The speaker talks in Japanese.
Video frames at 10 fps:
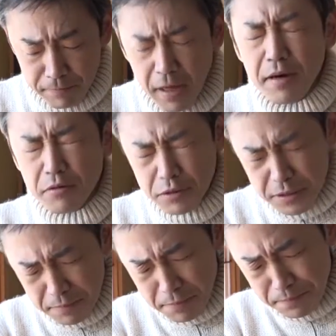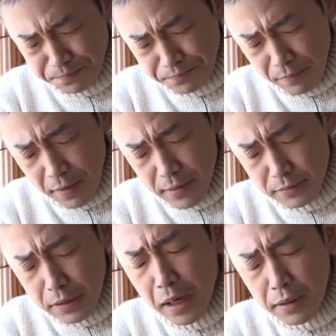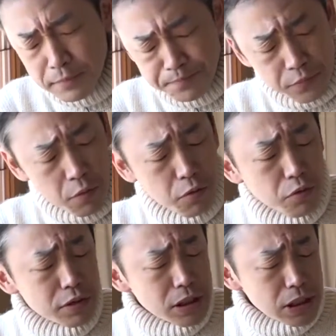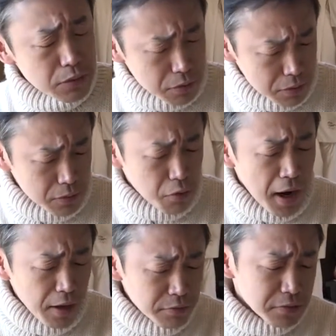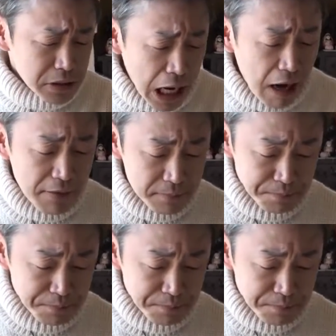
あ美味しいあほうじ茶と合うんだ